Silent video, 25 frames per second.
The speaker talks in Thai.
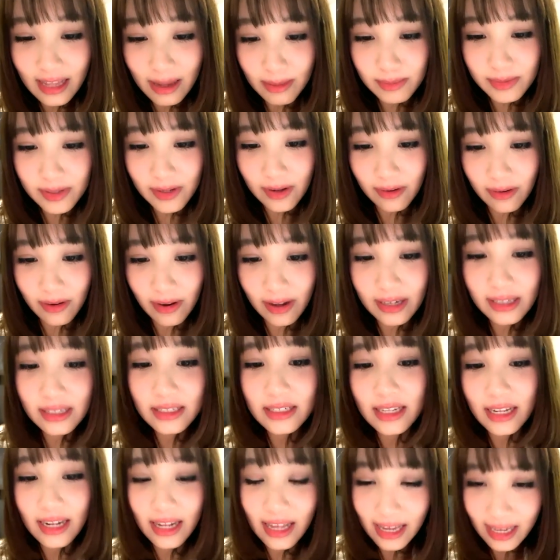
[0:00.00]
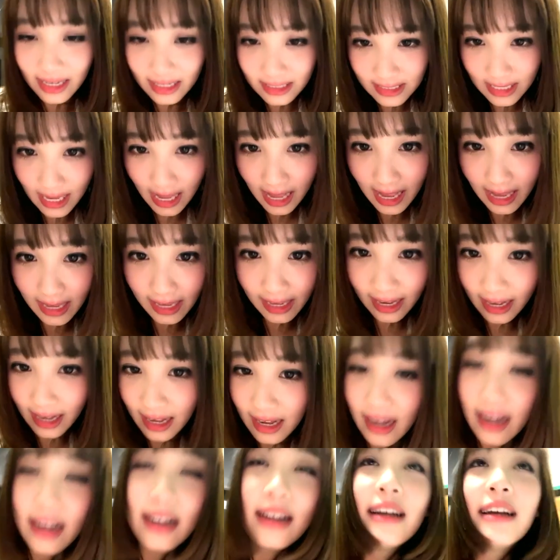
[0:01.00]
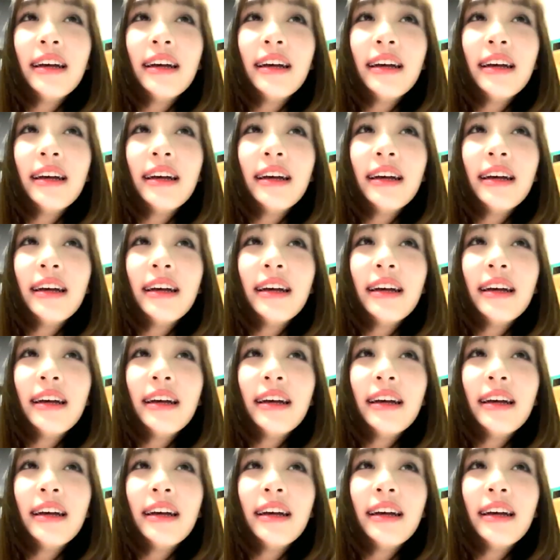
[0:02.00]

ต่ำสองร้อยคือเซต A ใช่ค่ะ